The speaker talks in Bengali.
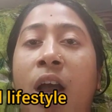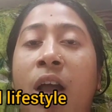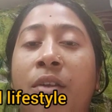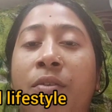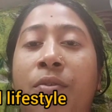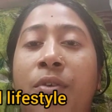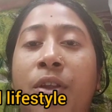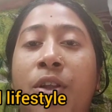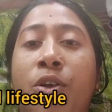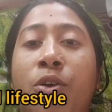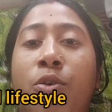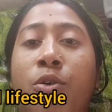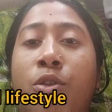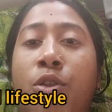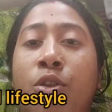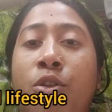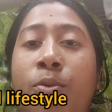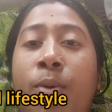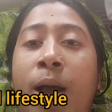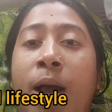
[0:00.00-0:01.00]
আর ভিডিও
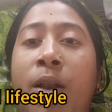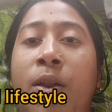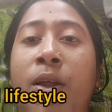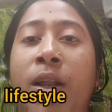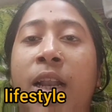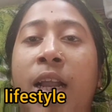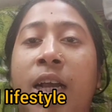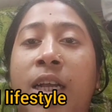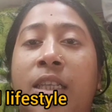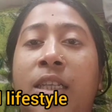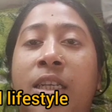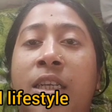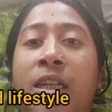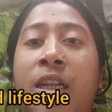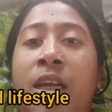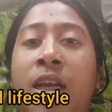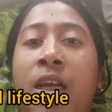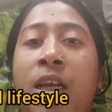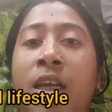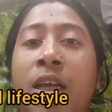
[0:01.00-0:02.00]
করতে তো ভালোই লাগছে
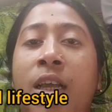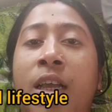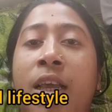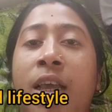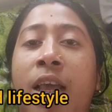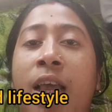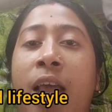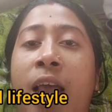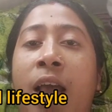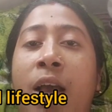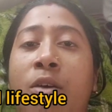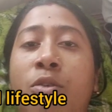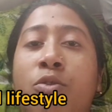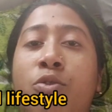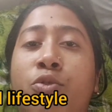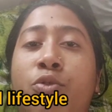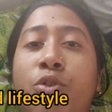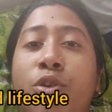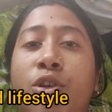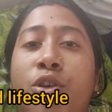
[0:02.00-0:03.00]
না এখন
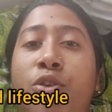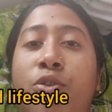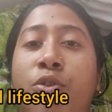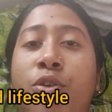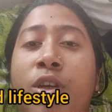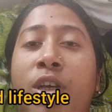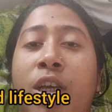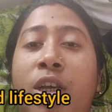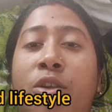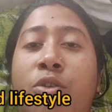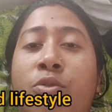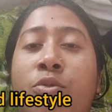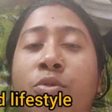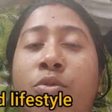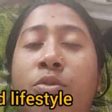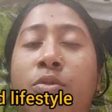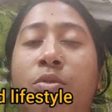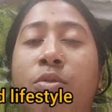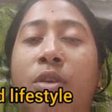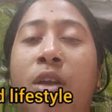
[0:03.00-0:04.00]
শুয়ে শুয়ে একটু
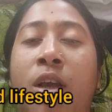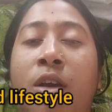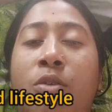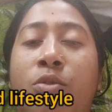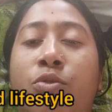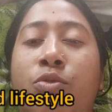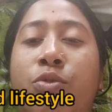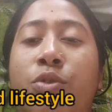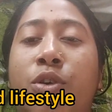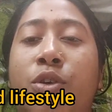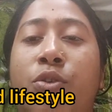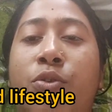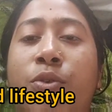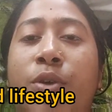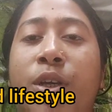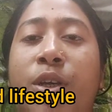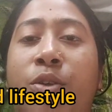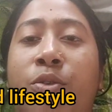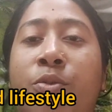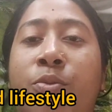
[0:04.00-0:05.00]
এখন শুয়ে
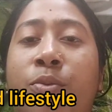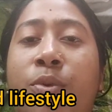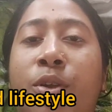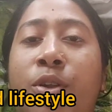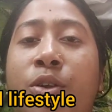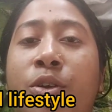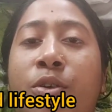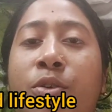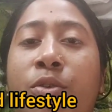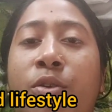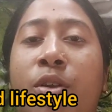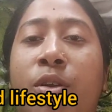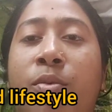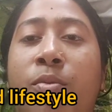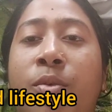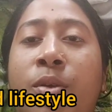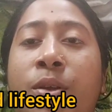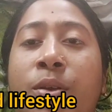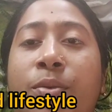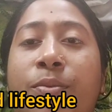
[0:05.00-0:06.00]
শুয়ে একটু ভিডিও
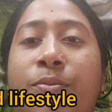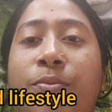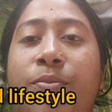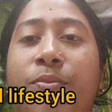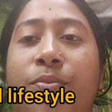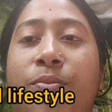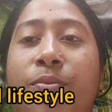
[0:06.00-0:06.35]
করলাম পুরো